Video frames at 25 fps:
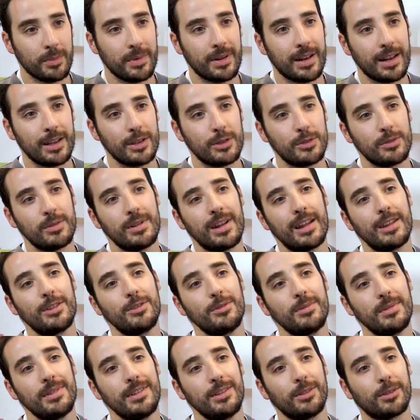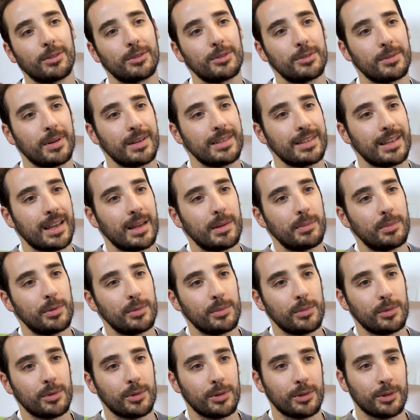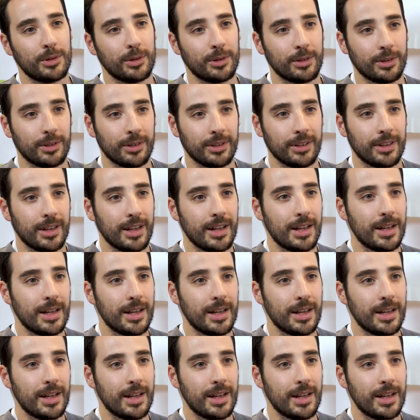mais là j'ai eu la nuit, donc tu vois, c'est un peu mon,